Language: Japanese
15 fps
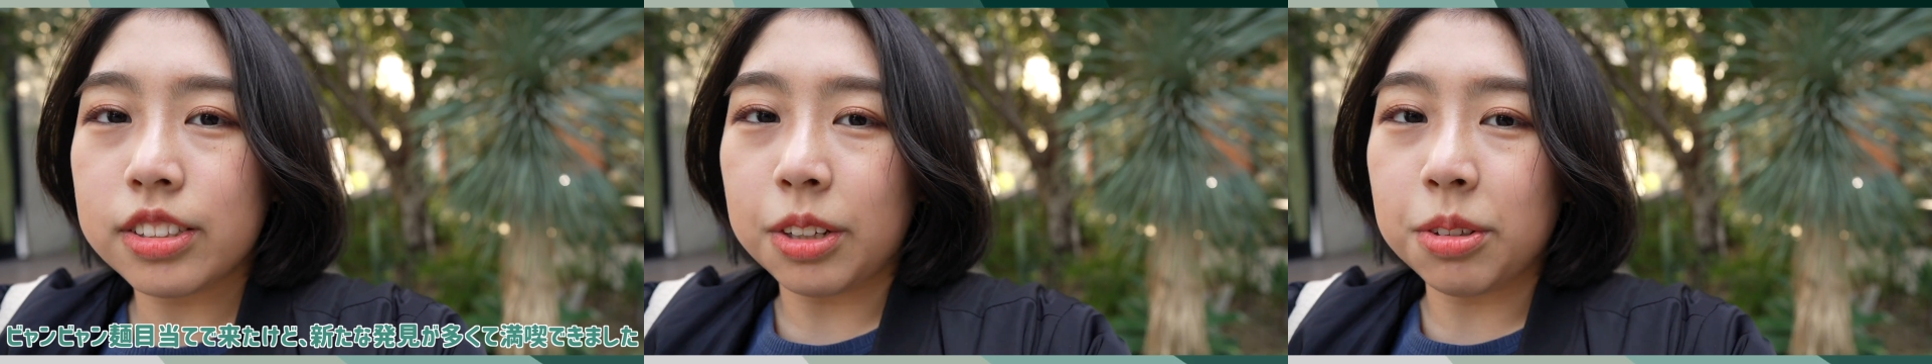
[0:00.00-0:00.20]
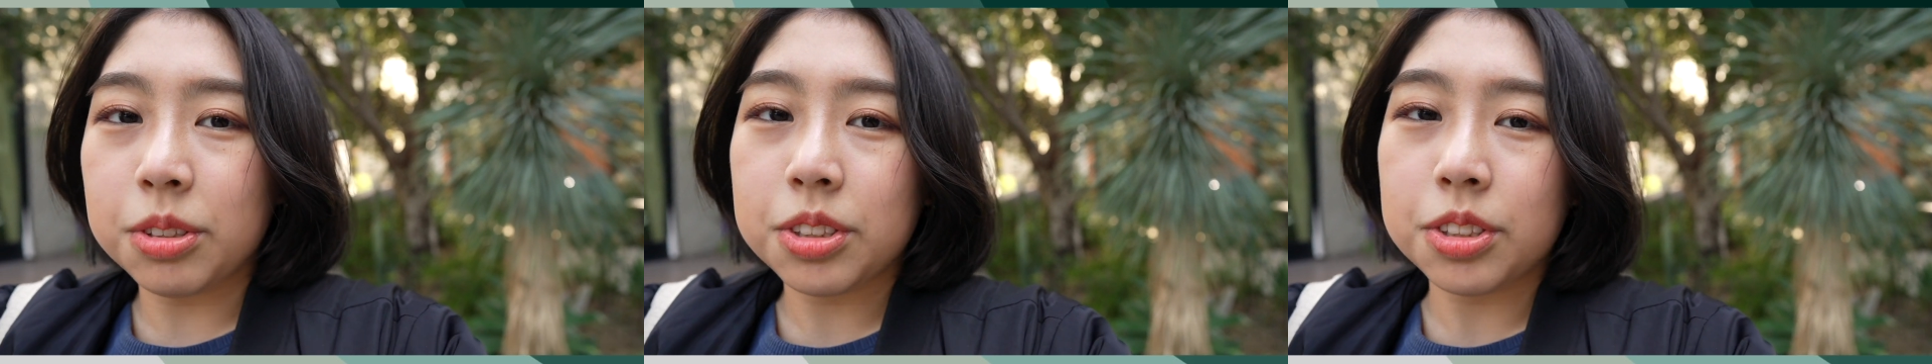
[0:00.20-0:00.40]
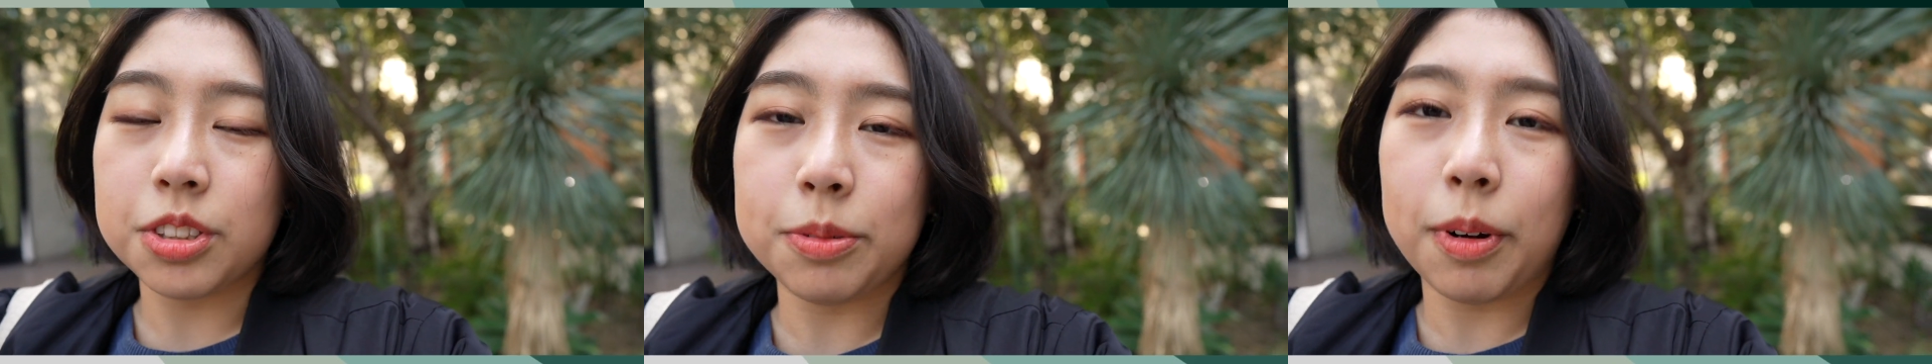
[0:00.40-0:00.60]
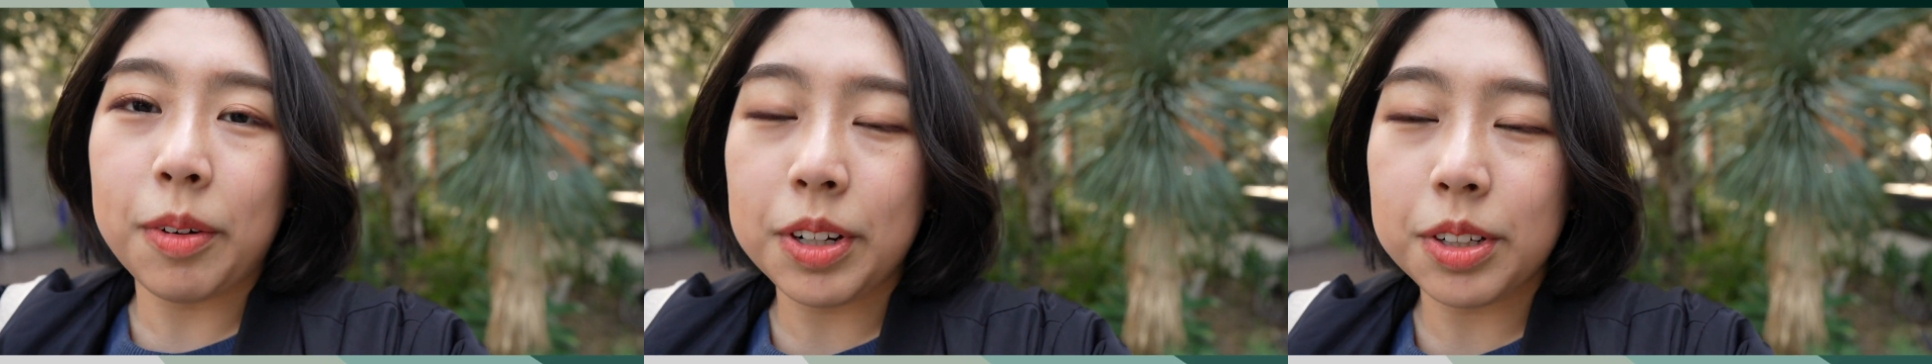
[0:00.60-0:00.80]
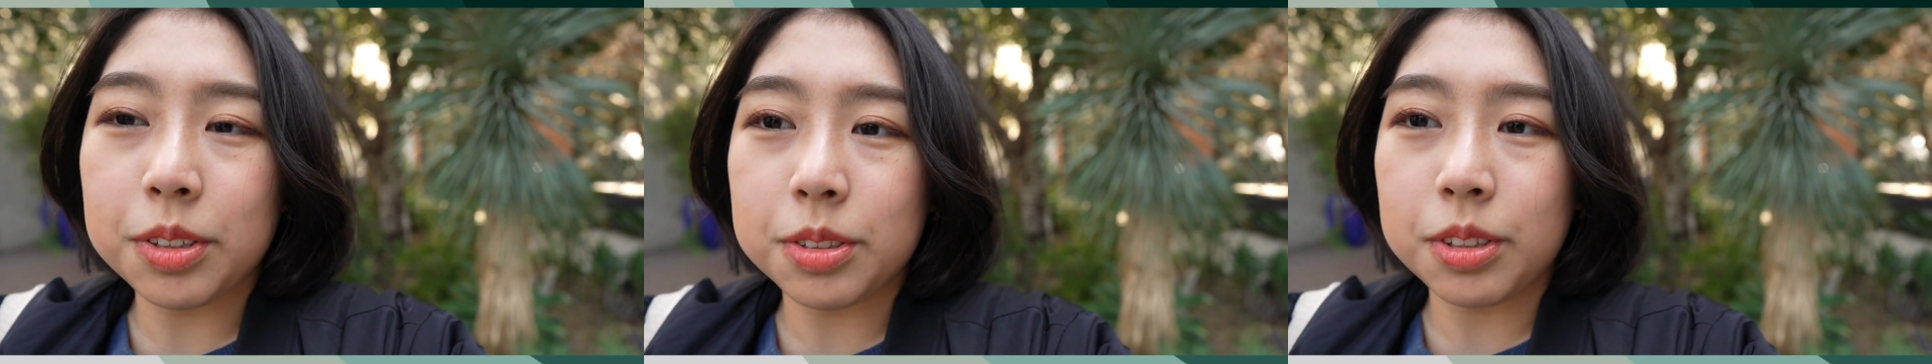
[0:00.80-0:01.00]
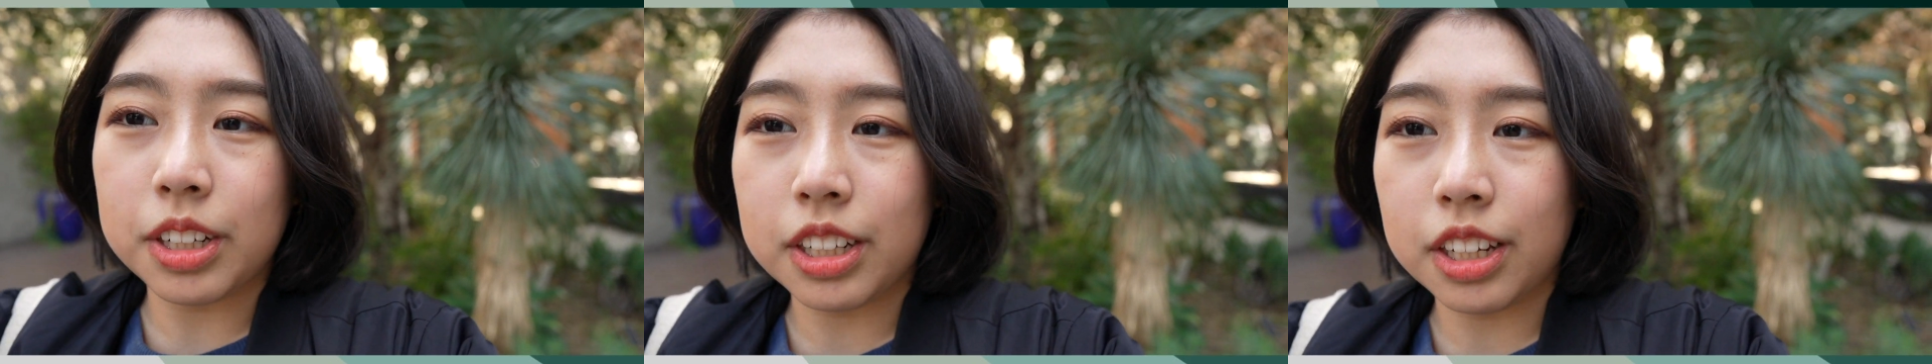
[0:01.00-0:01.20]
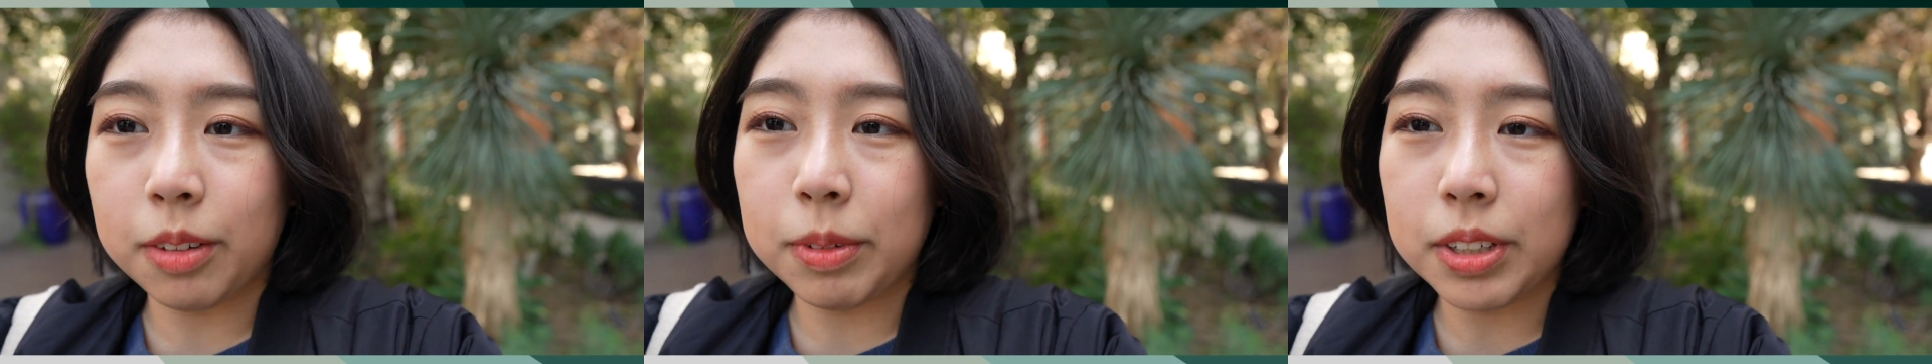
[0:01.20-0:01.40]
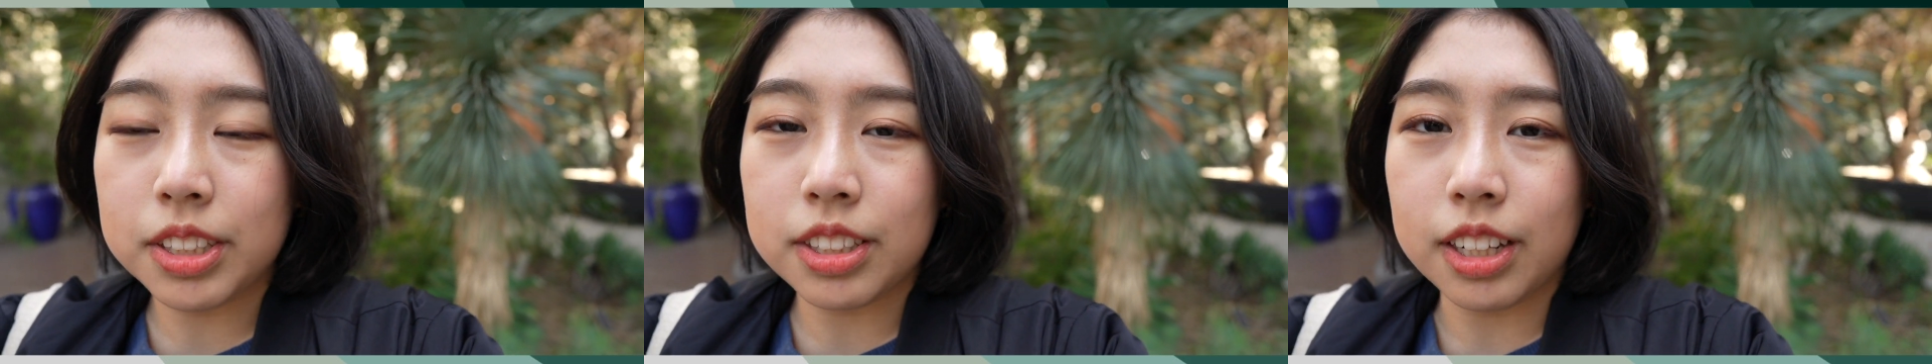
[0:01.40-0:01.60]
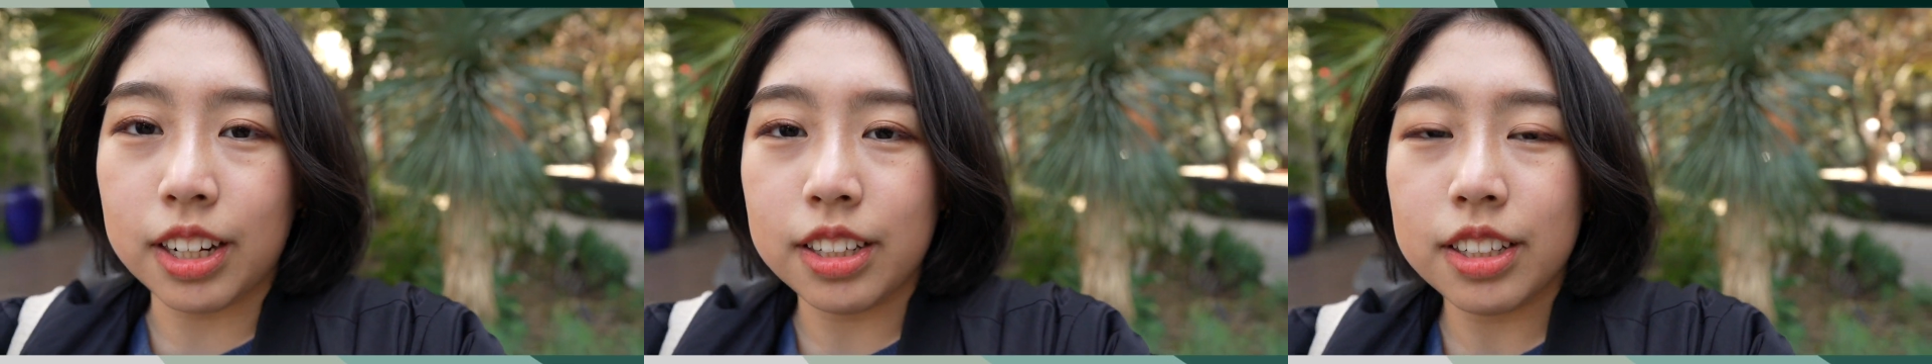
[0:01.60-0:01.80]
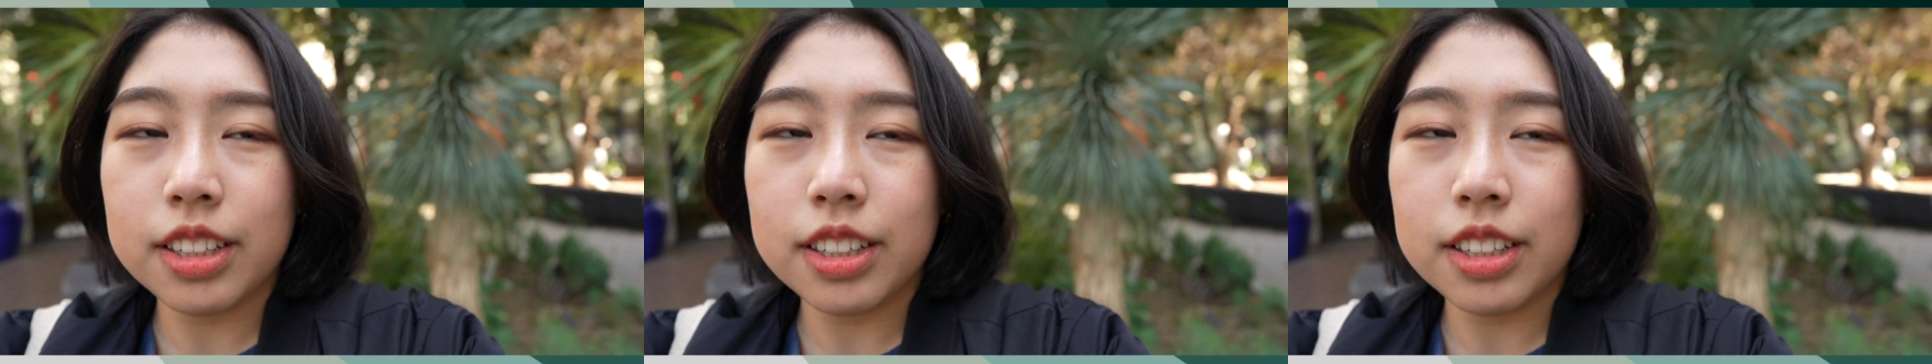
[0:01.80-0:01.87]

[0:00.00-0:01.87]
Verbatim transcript: 楽しく回ることができました